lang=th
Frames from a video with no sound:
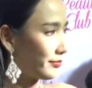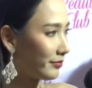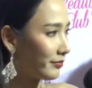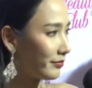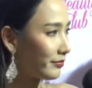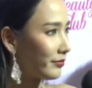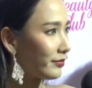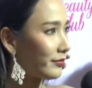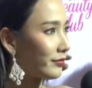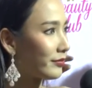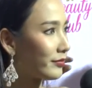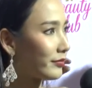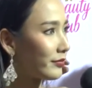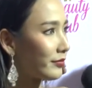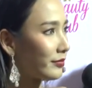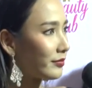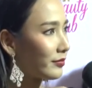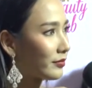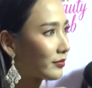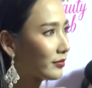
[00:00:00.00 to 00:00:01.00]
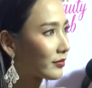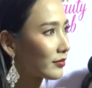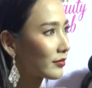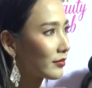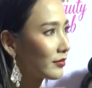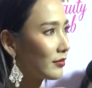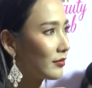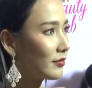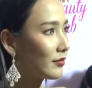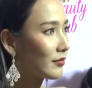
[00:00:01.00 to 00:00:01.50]
แต่คนบอกว่าแม่กลับมาแล้
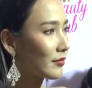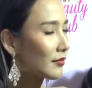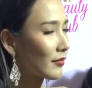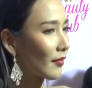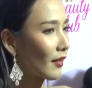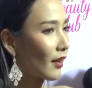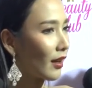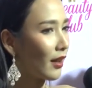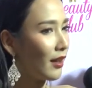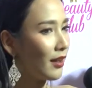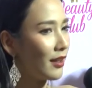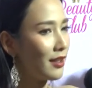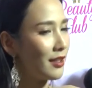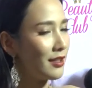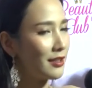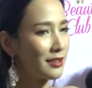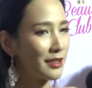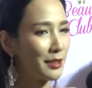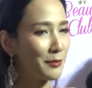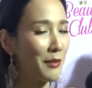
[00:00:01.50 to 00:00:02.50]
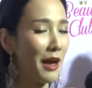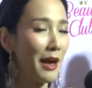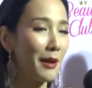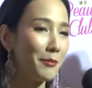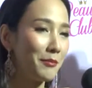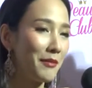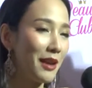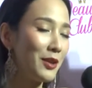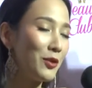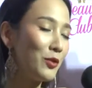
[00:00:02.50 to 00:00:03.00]
วจริงแม่
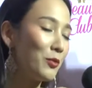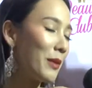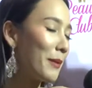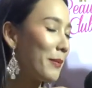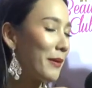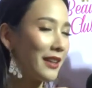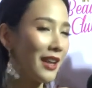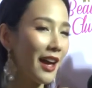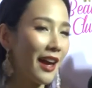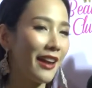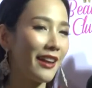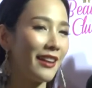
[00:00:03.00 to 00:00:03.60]
แม่อยู่ไม่ไปไหน